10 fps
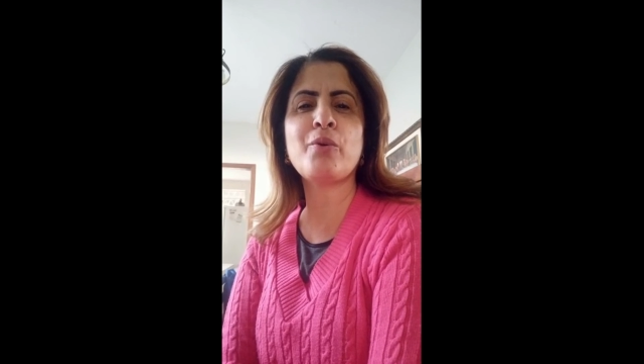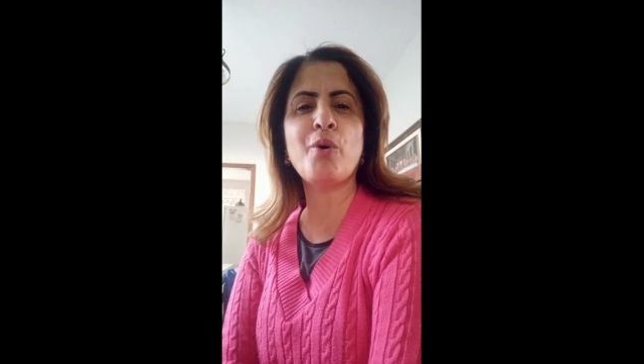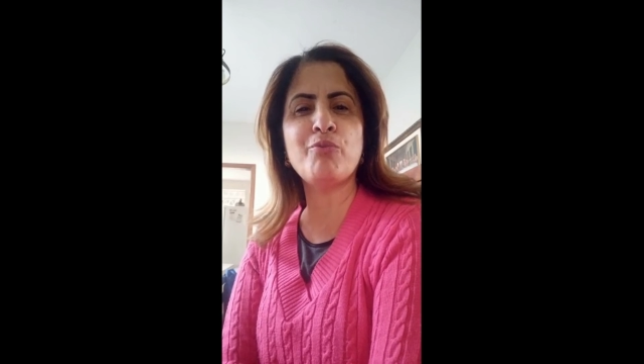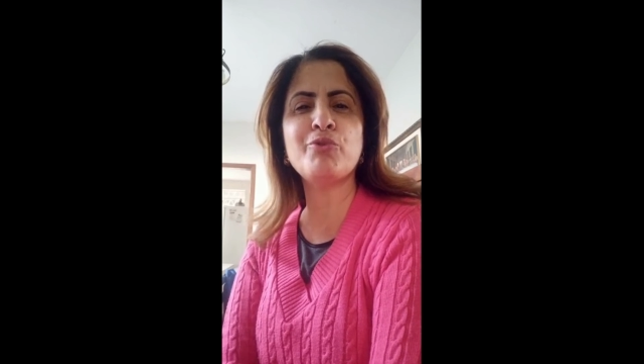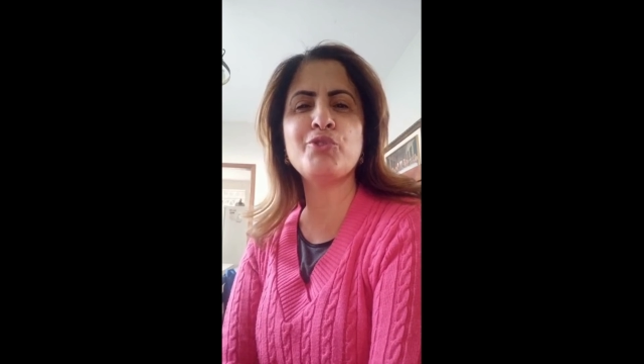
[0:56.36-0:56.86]

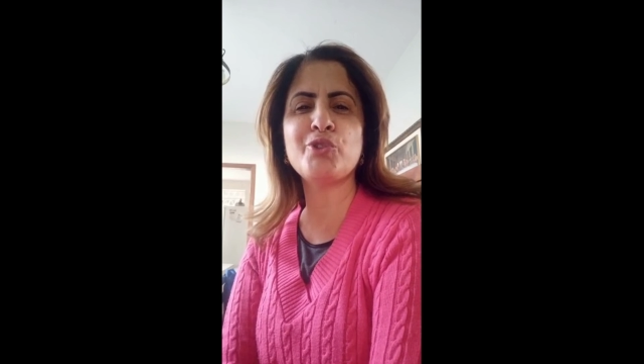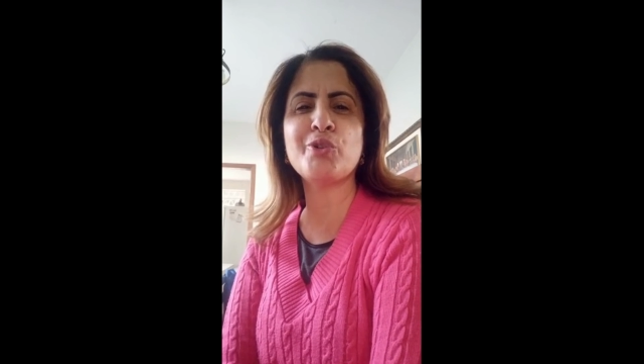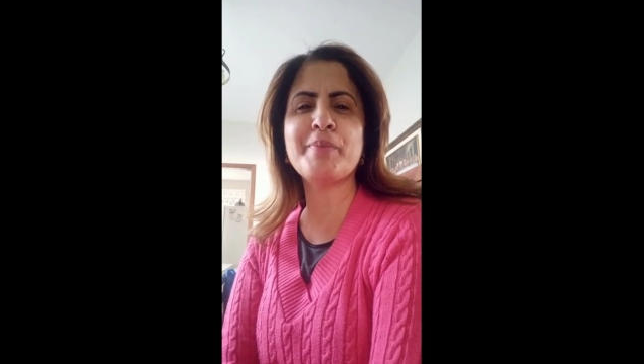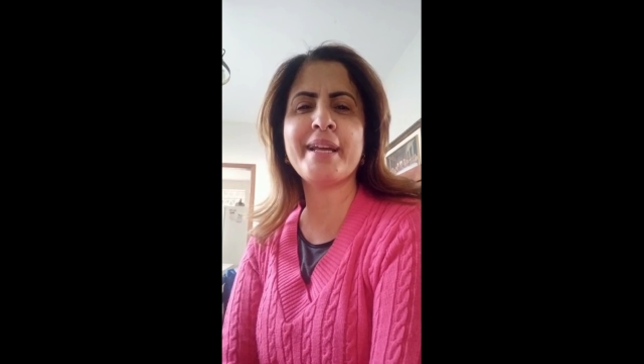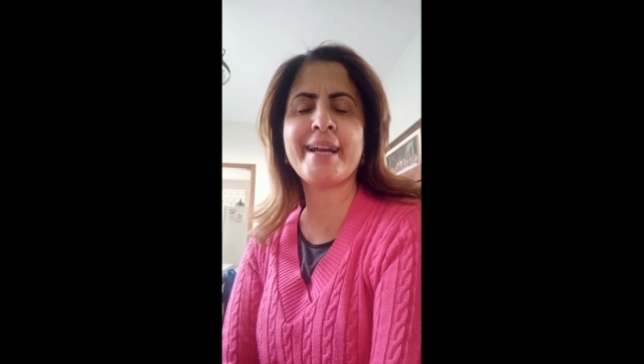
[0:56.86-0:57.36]
como
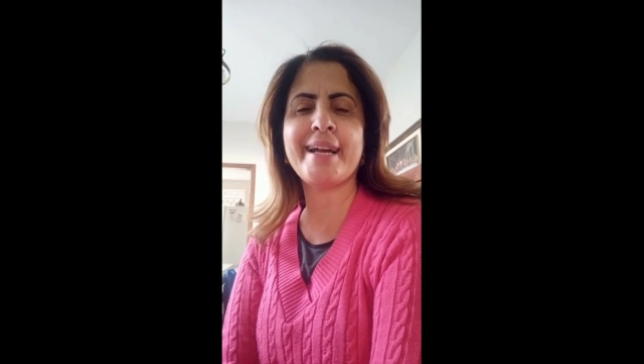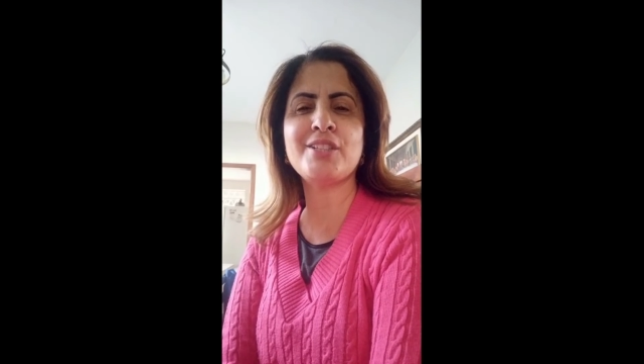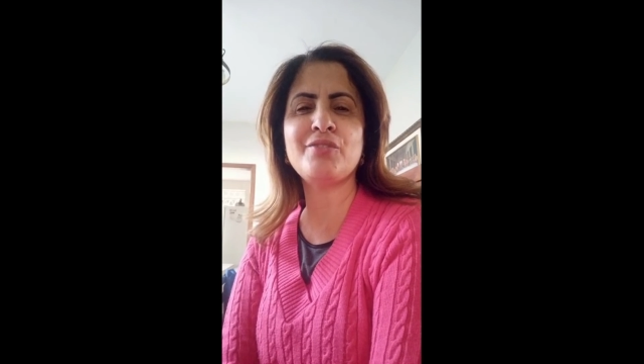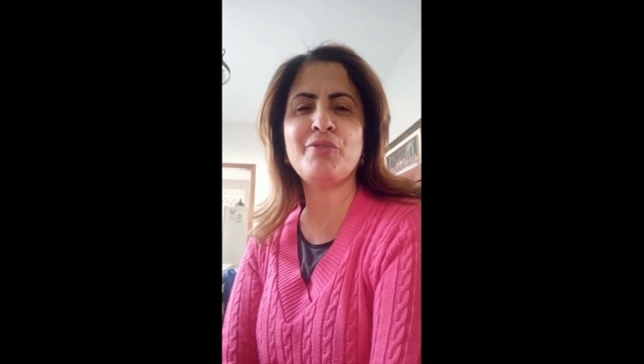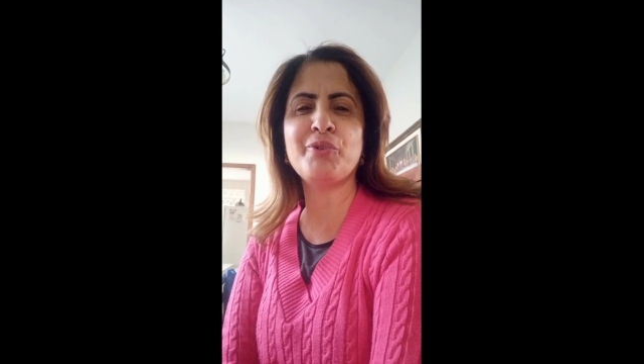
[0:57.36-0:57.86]
funciona o
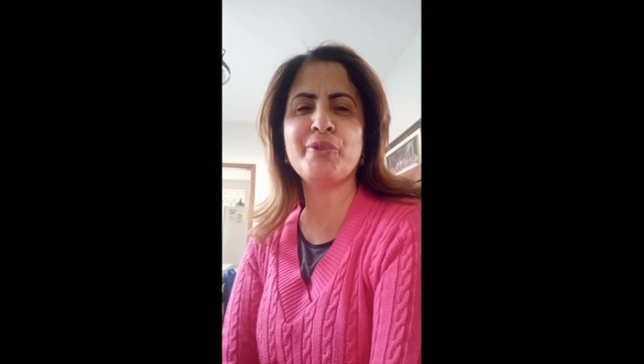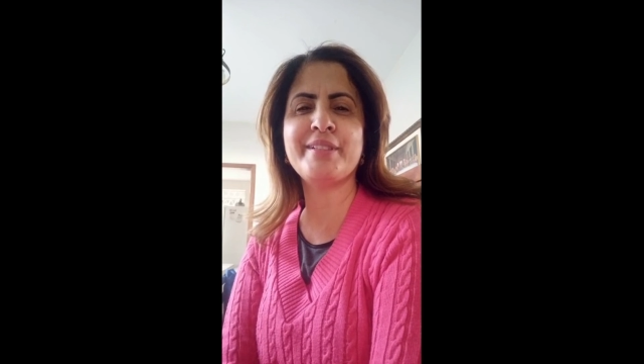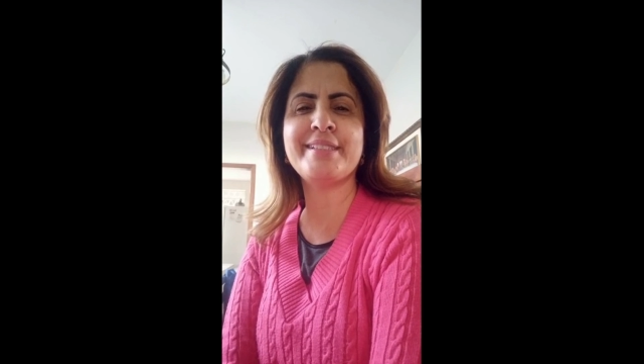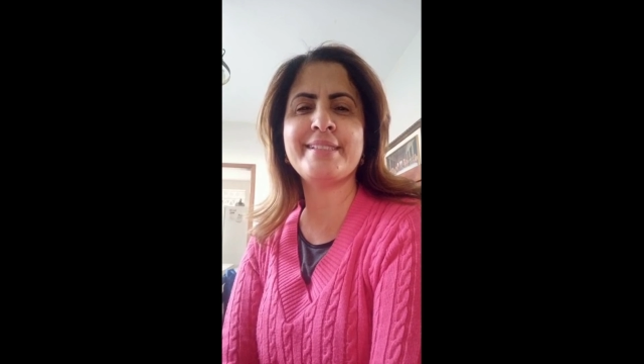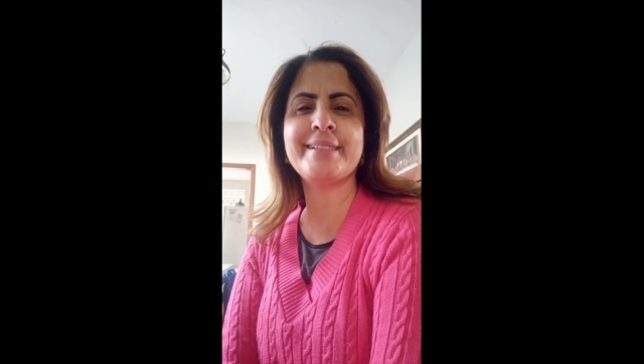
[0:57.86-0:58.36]
mercado de
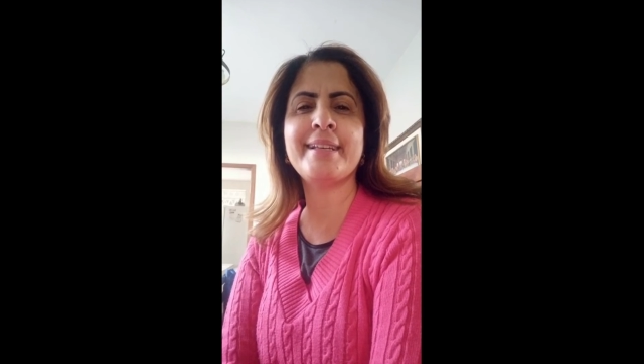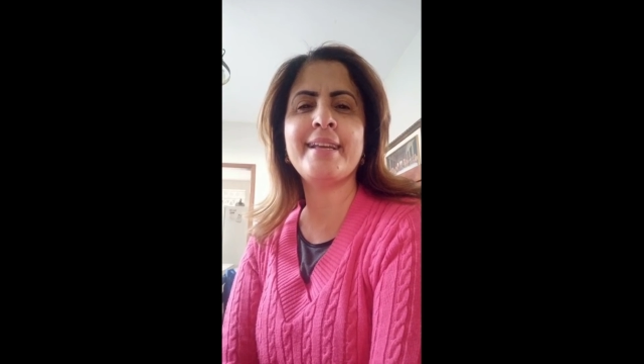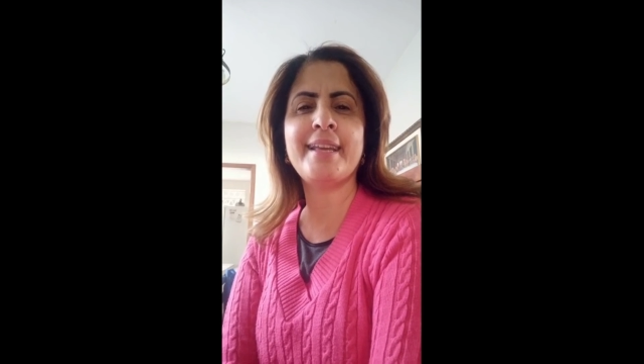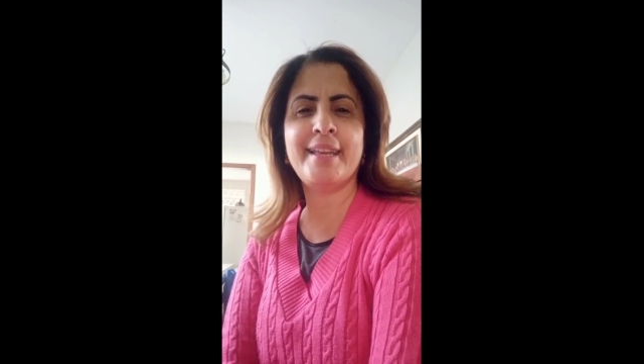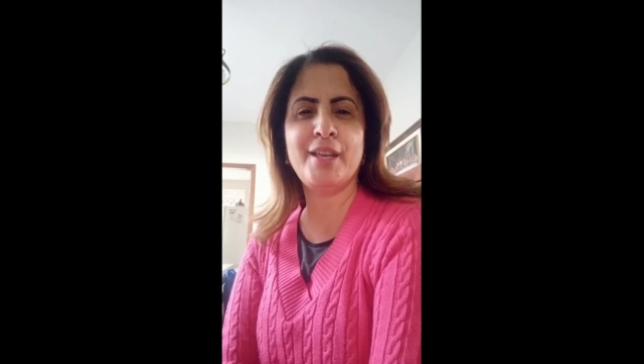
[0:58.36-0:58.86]
flores.
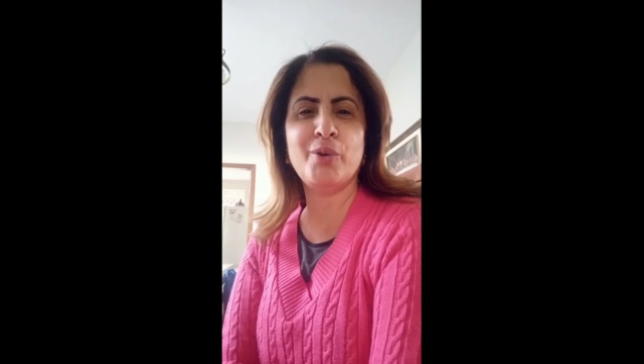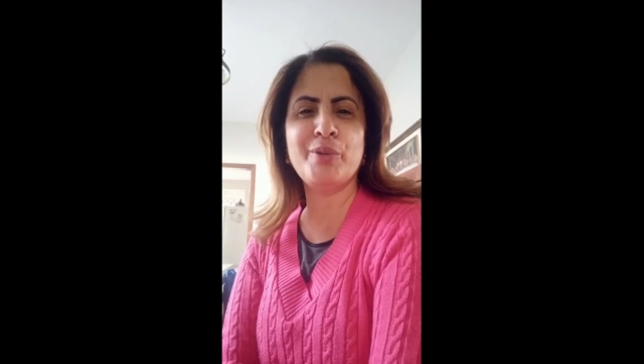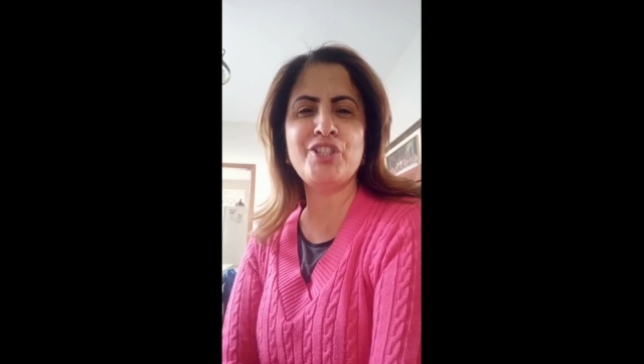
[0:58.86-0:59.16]
Eu